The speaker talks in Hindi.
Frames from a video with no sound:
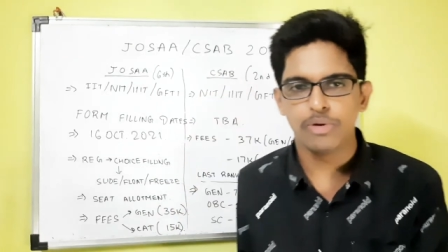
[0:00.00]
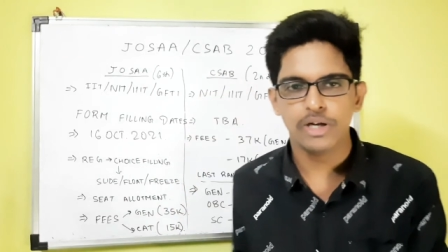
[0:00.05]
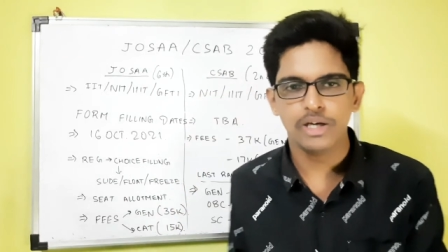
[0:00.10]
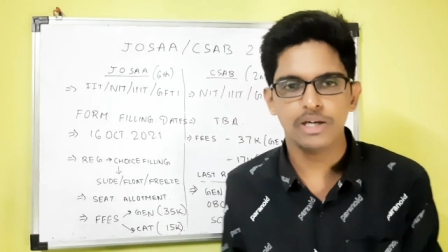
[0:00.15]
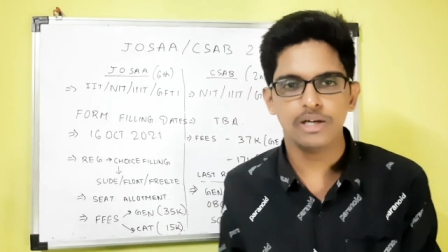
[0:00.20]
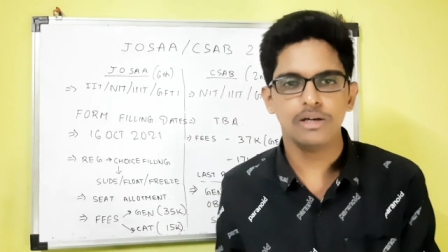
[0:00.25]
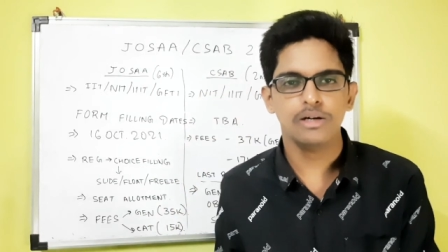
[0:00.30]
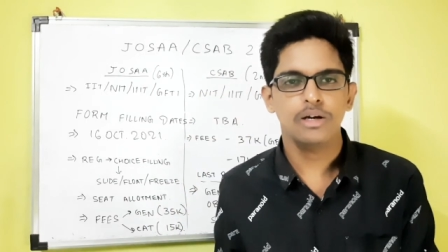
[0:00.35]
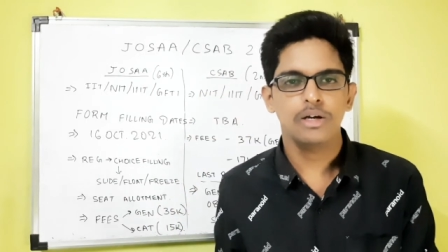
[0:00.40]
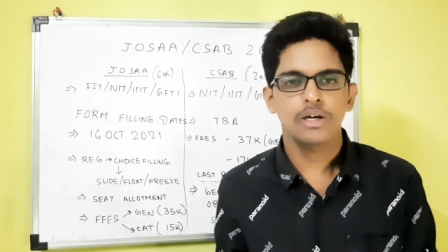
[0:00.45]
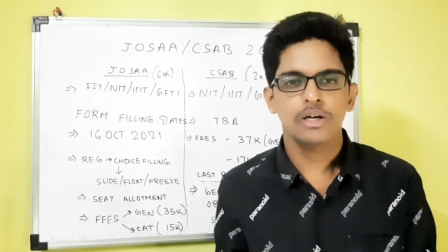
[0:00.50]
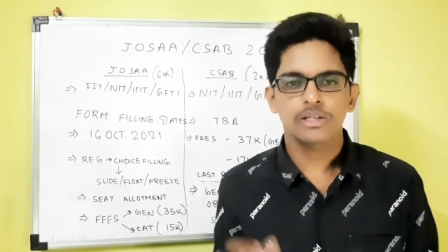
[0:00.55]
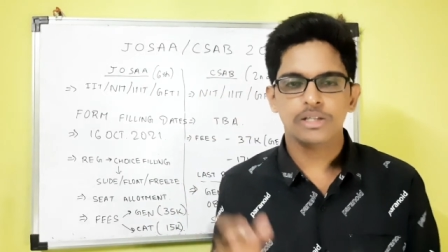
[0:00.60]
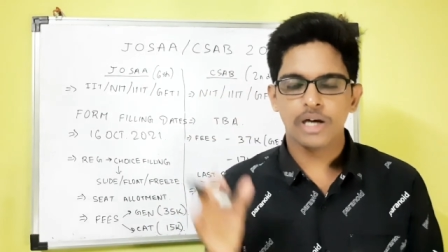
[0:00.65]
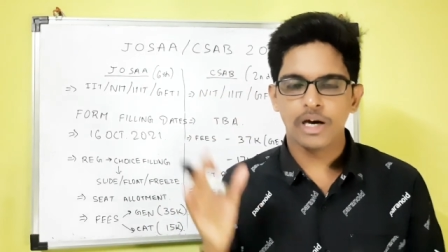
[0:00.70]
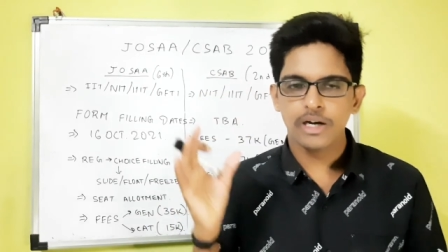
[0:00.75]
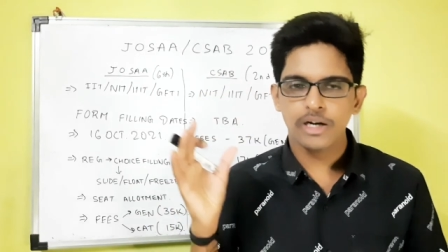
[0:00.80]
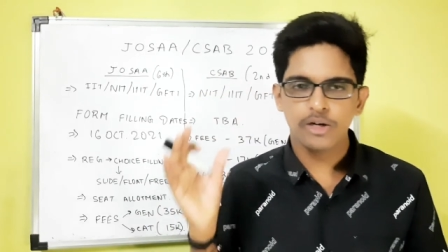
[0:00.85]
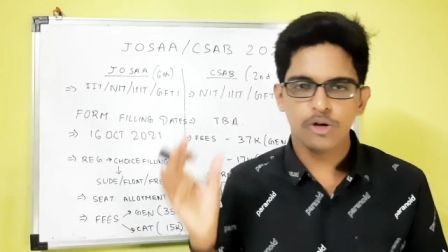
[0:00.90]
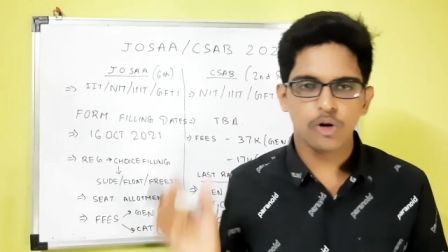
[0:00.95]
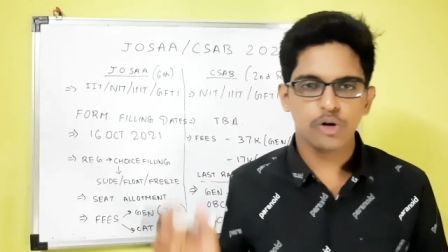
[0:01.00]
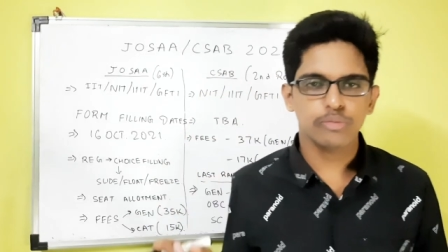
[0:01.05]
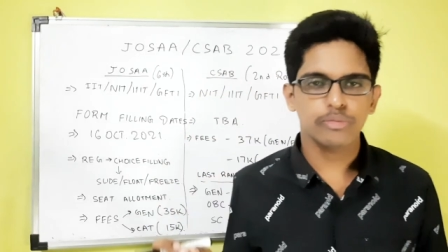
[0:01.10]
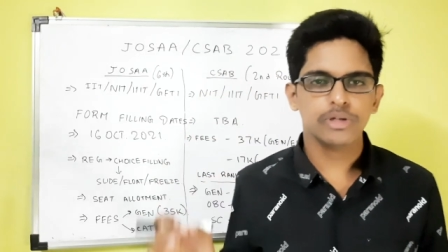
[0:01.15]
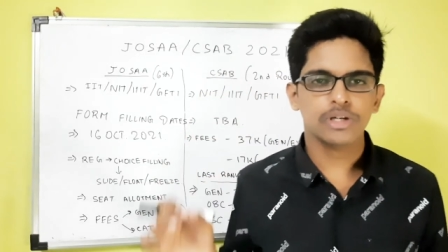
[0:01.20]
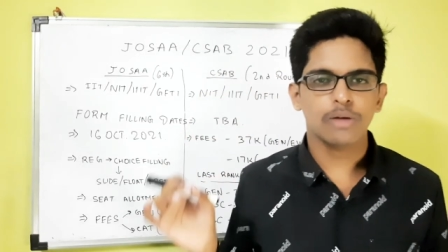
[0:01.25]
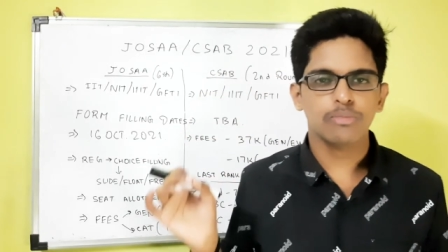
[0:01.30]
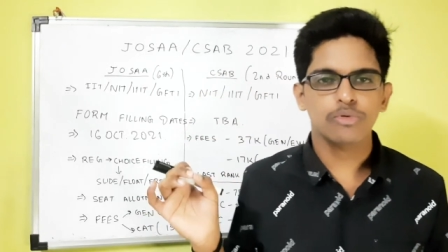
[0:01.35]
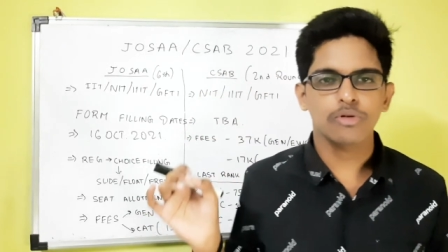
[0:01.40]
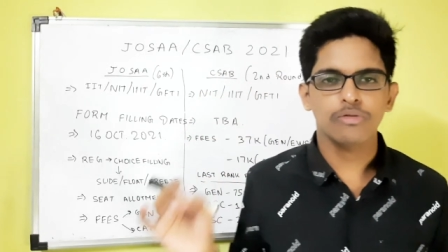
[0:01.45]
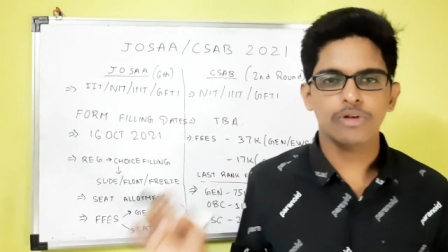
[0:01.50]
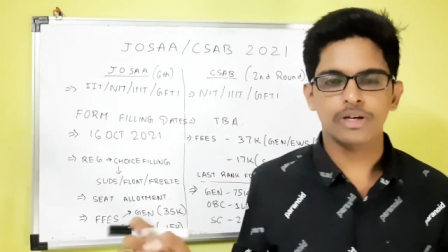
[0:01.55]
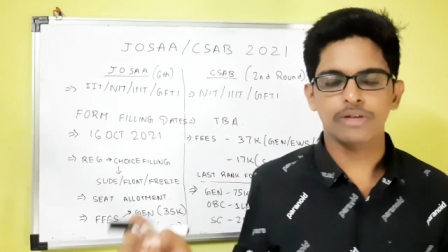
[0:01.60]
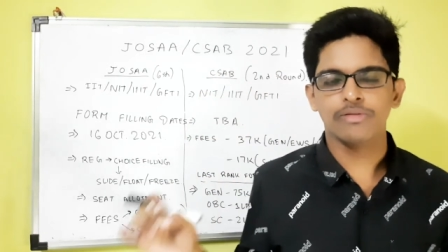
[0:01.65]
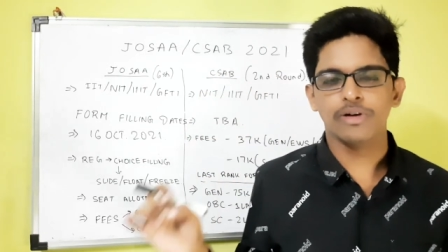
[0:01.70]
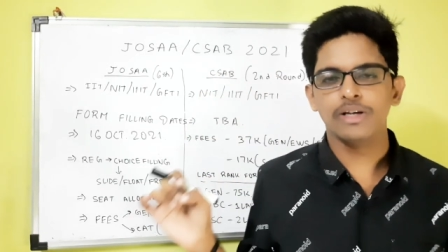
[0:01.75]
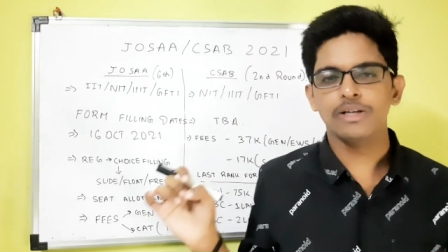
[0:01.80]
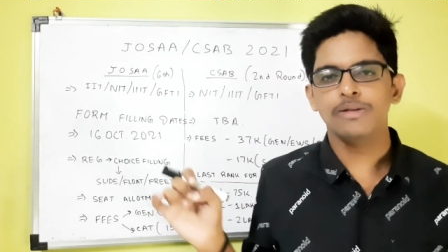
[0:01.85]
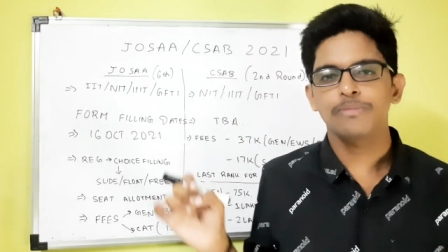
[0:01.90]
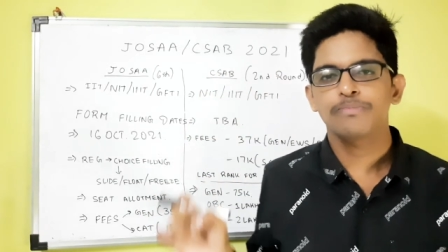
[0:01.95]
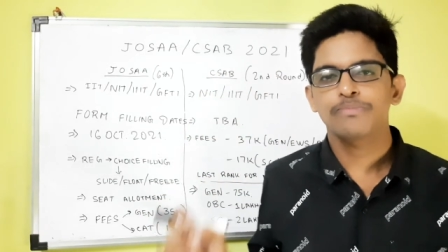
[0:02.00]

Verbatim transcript: पड़ेगा सारे डॉक्यूमेंट आपको वेरीफाई